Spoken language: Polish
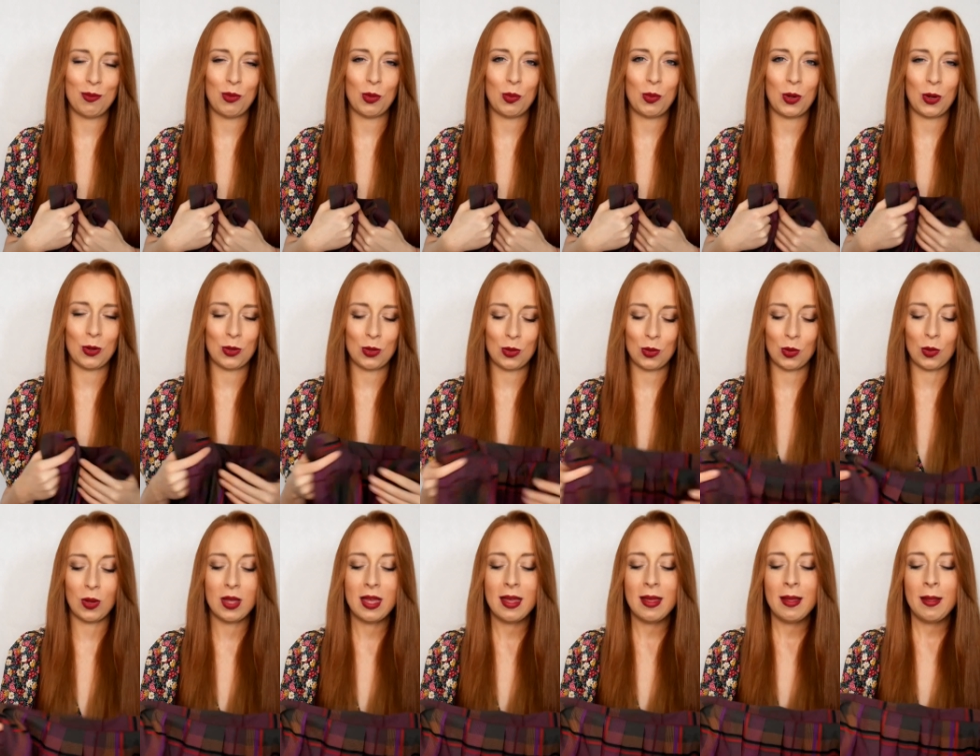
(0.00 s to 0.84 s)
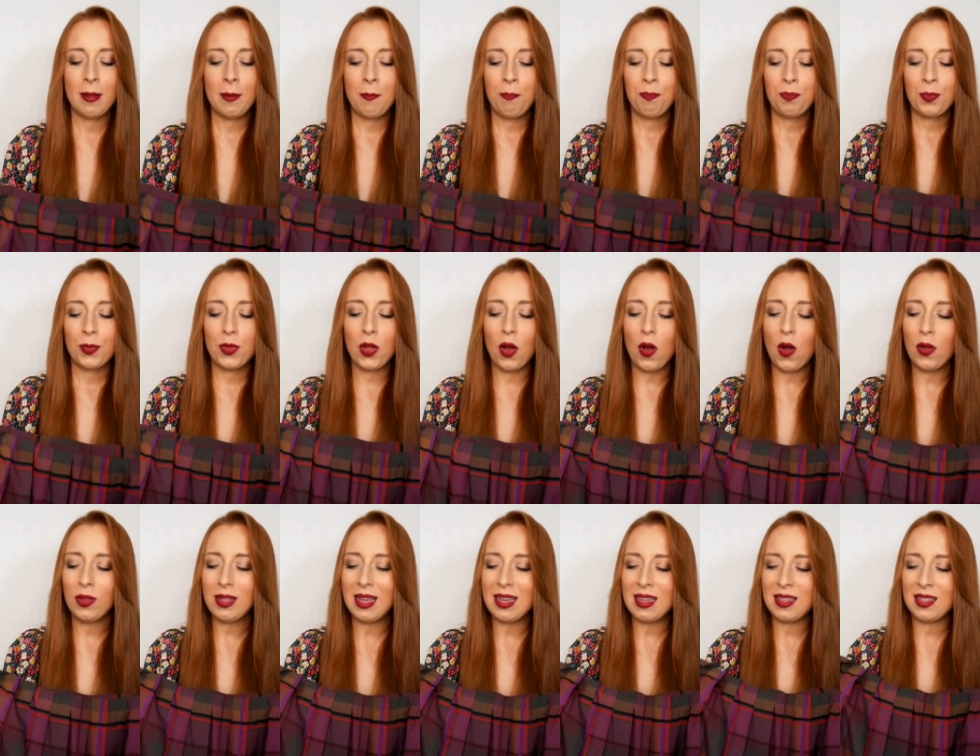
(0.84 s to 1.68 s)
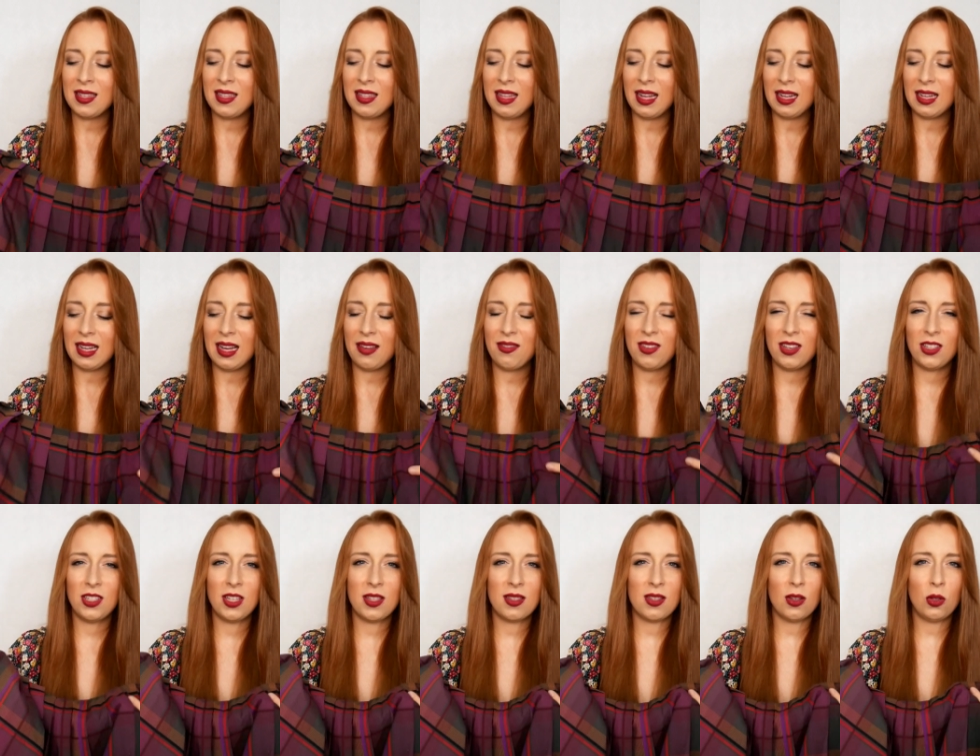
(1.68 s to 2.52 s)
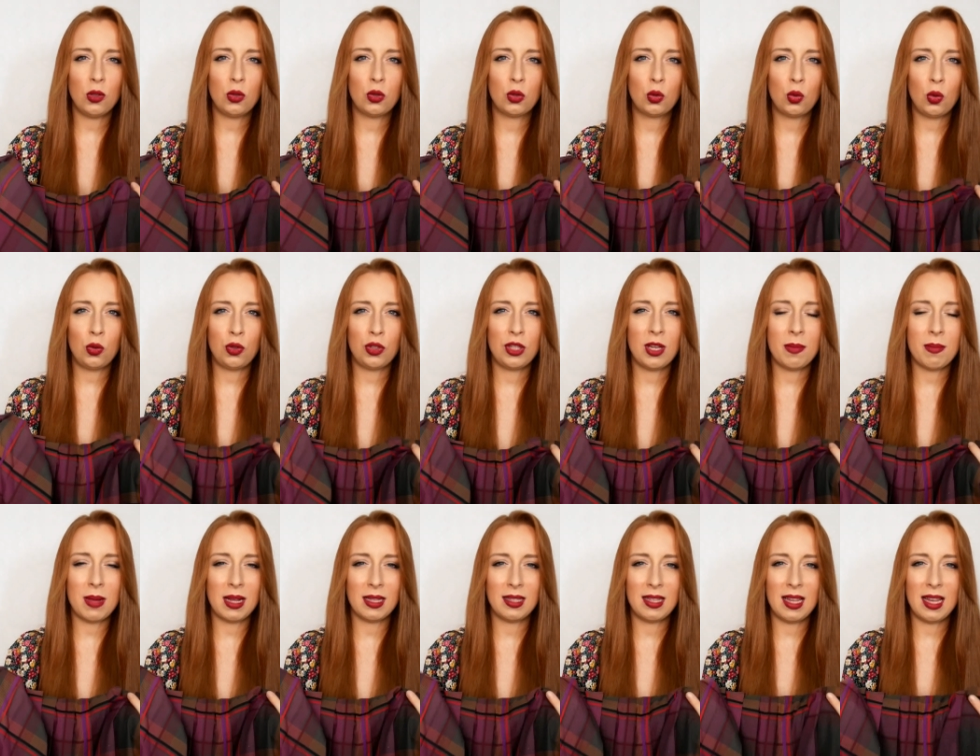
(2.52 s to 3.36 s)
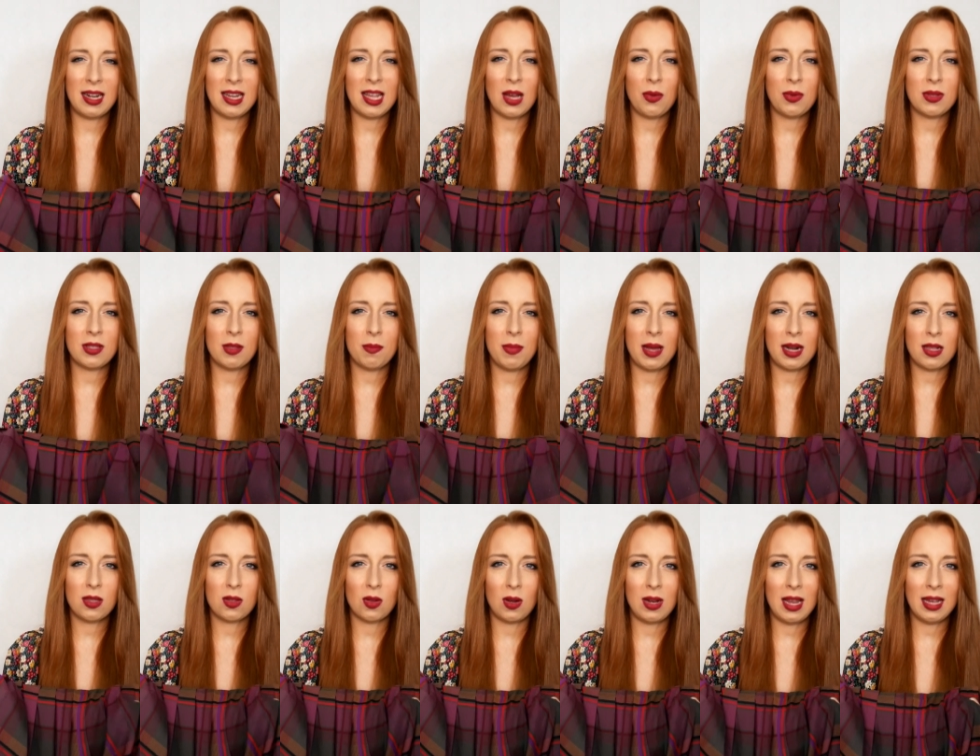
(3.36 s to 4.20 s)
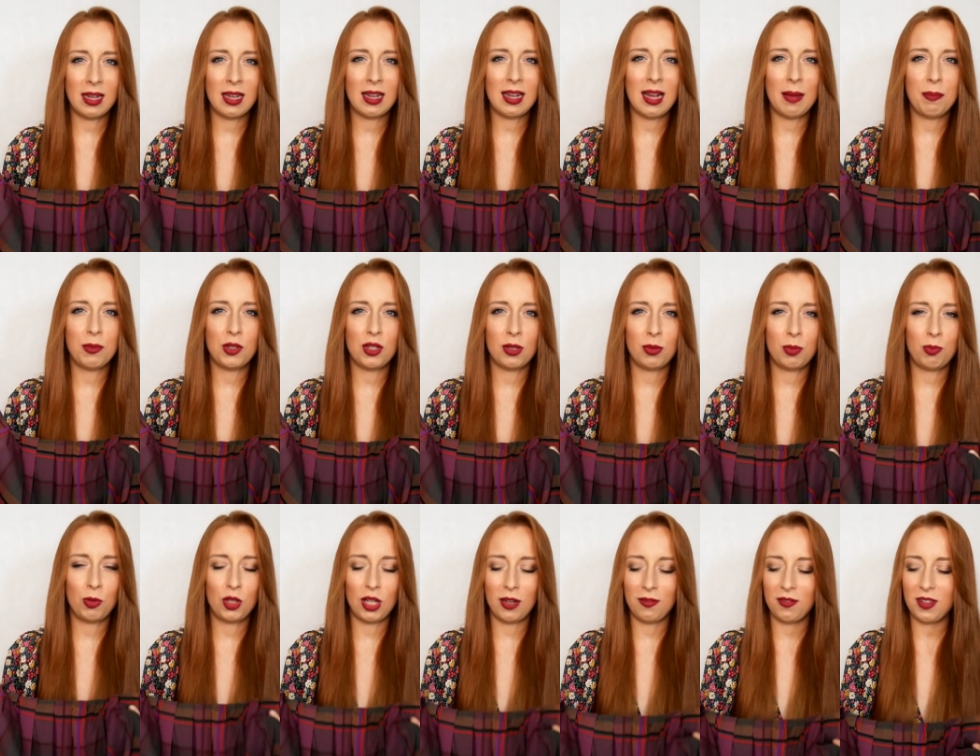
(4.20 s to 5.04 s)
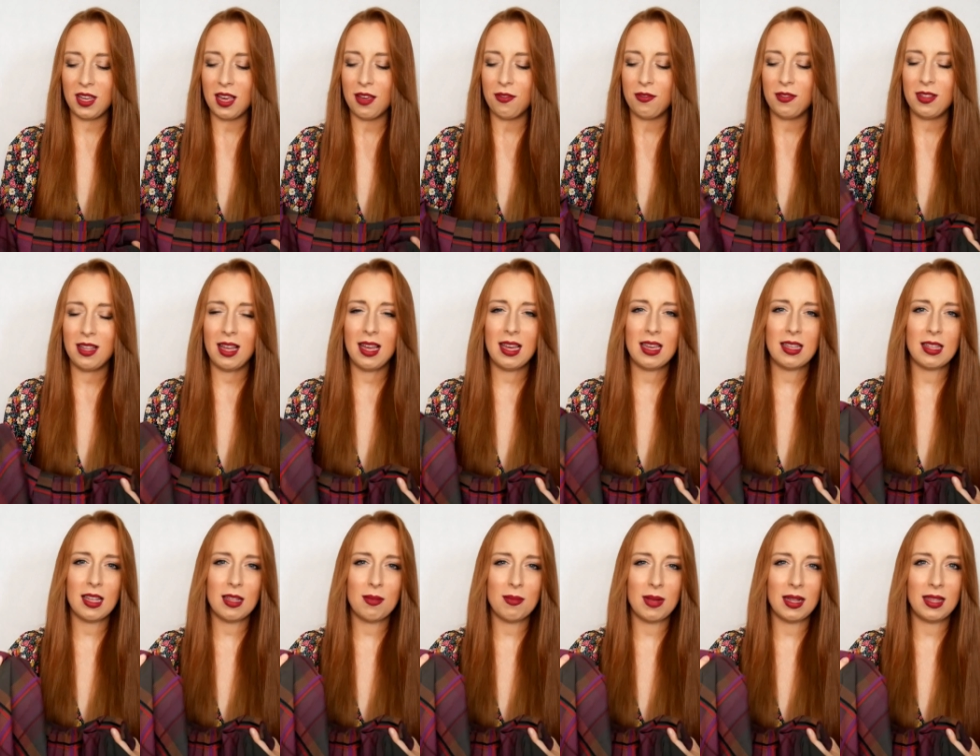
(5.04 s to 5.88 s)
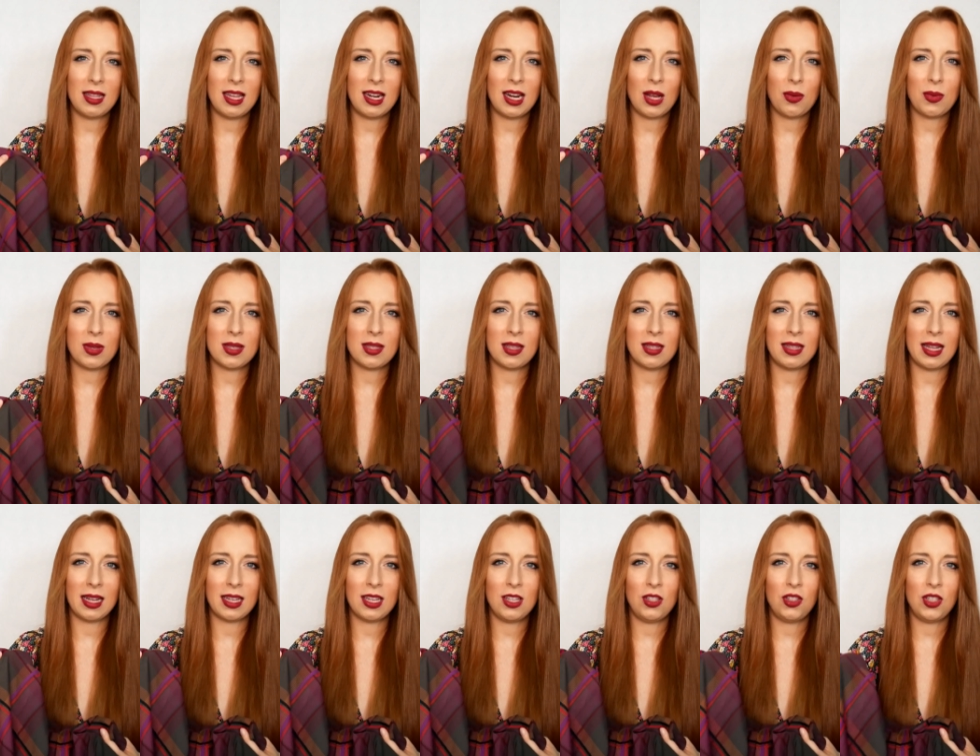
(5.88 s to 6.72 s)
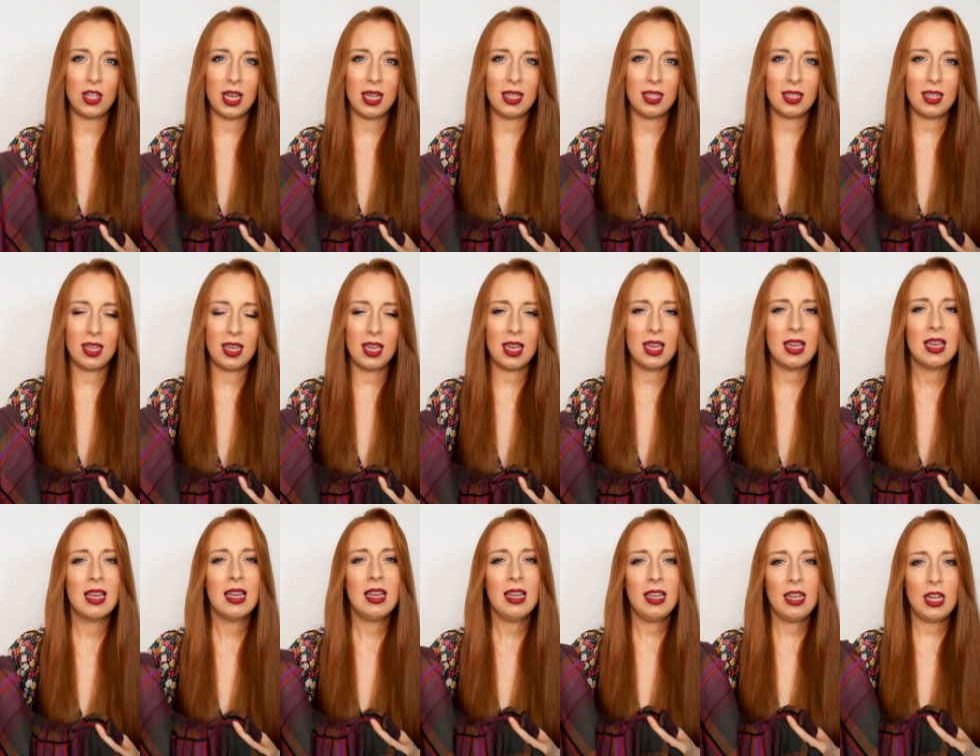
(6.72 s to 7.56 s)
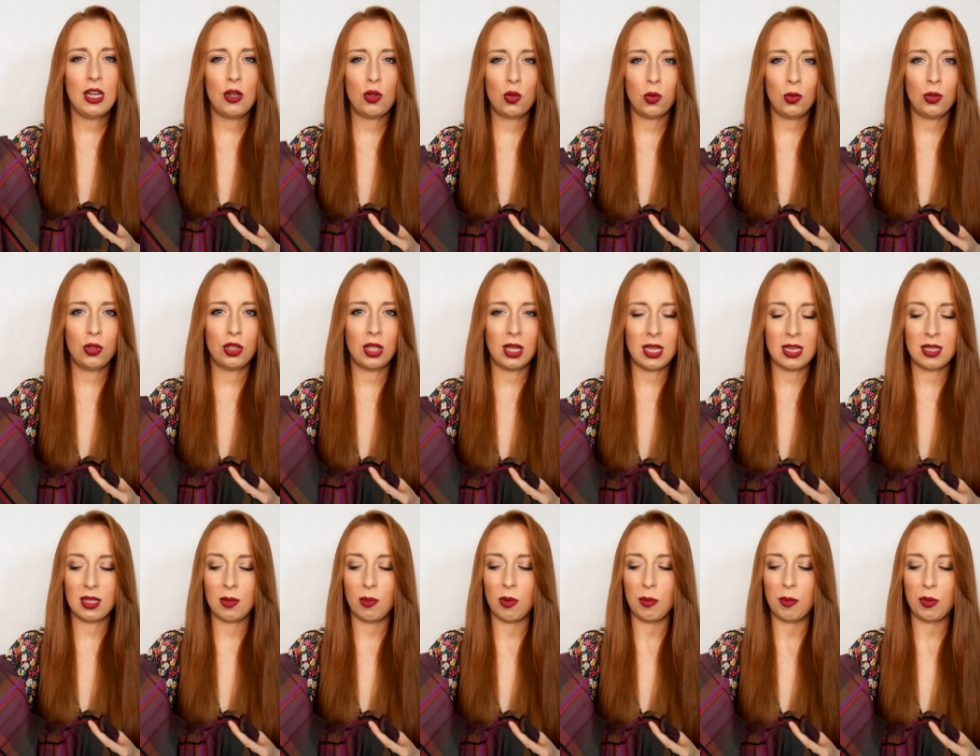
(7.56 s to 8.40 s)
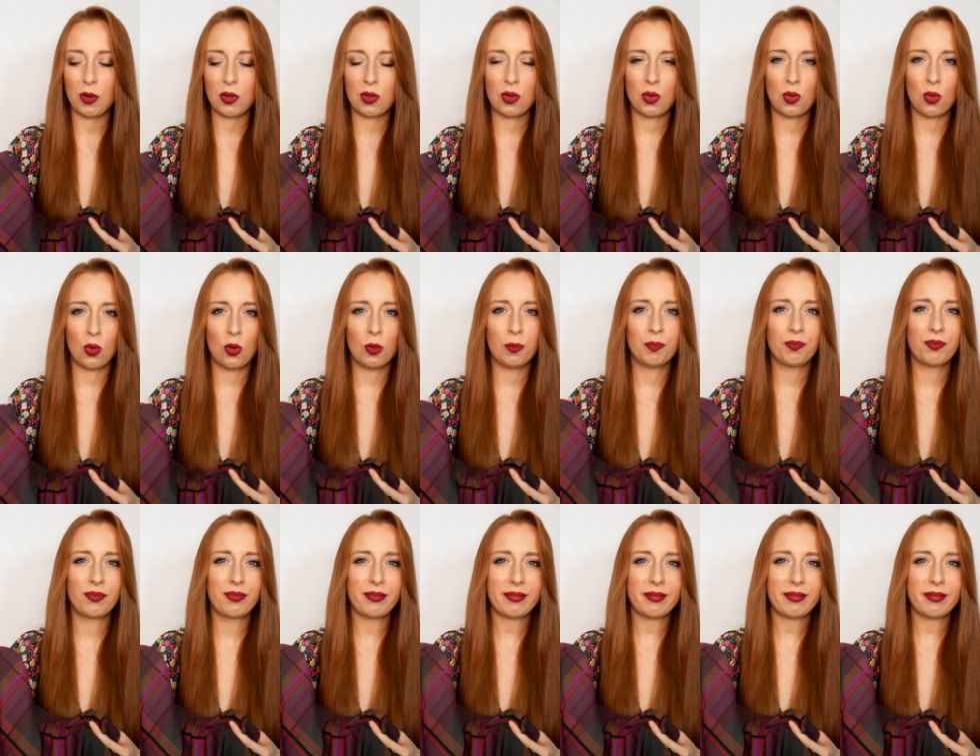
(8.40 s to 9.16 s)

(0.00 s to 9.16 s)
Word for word: po prostu. No ona jest taka, wiecie co, sztuczny materiał, jest bardzo lekka, przewiewna i ten materiał jest taki cienki i czuć, że jest po prostu